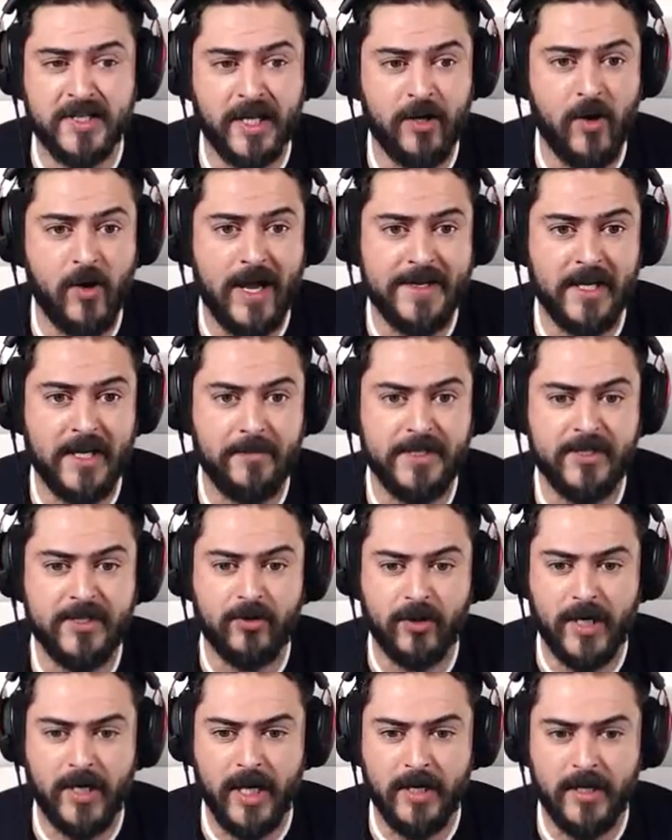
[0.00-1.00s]
es que no haya
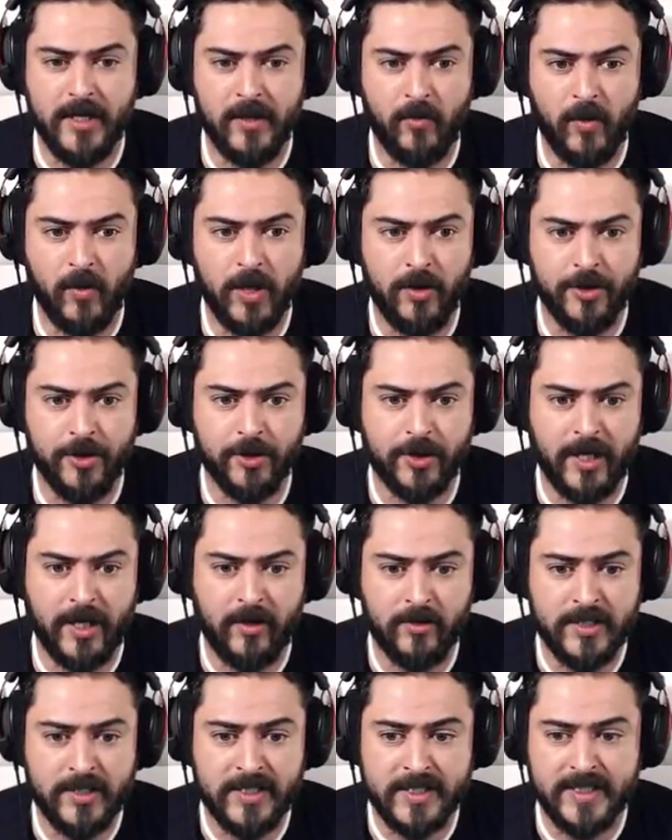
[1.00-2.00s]
visto nada del juego Y otra
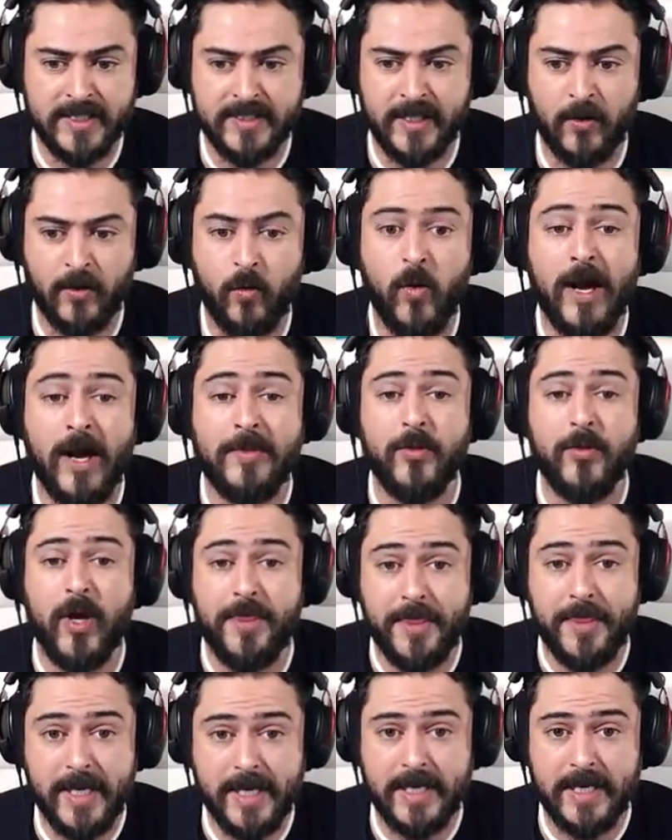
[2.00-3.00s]
cosa es que esté jugando
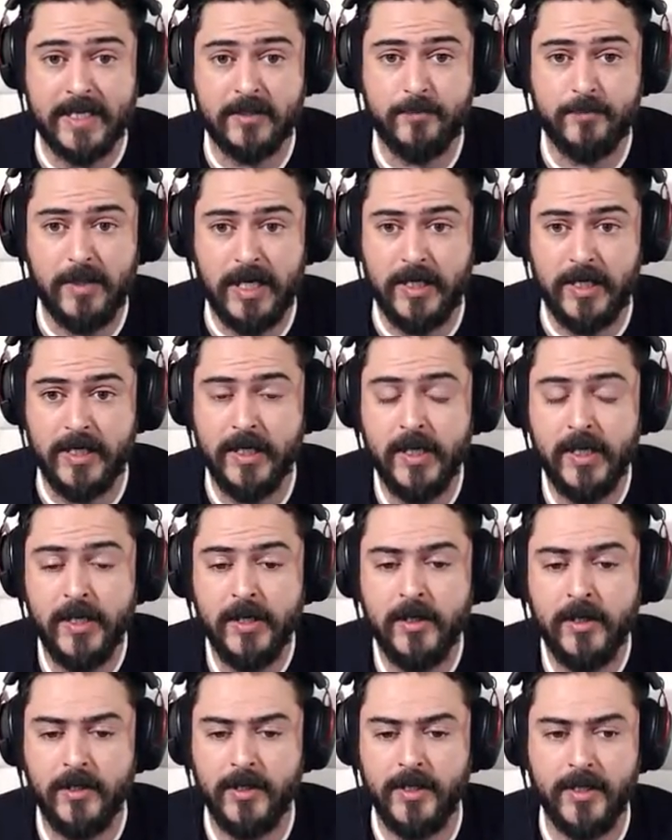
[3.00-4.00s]
a ciegas, ¿vale?
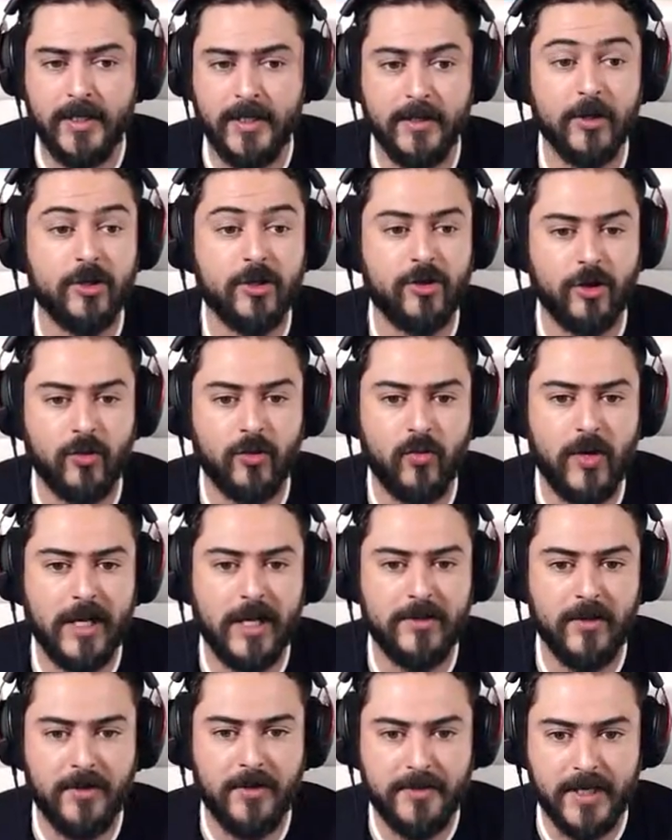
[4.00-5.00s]
Eh, no estoy
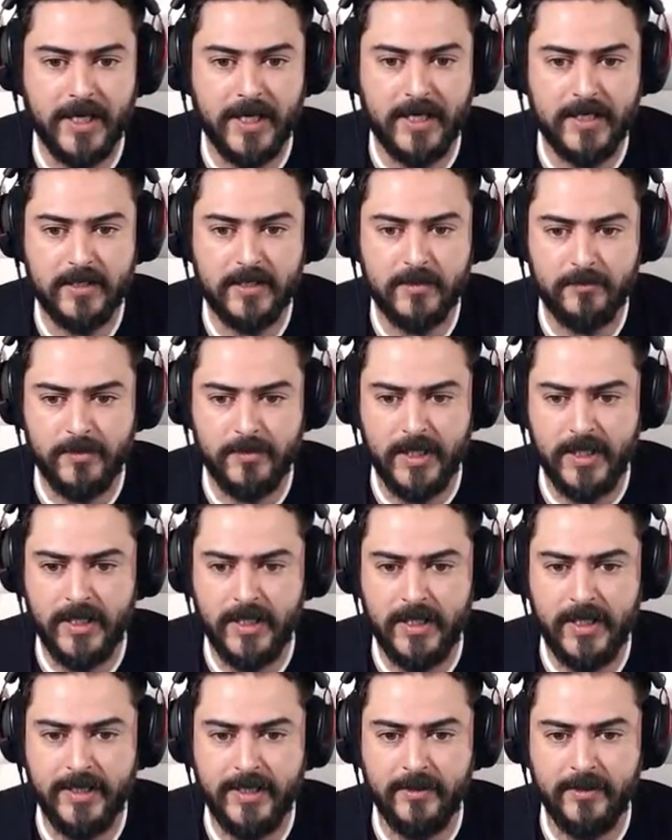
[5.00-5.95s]
jugando a ciegas Me he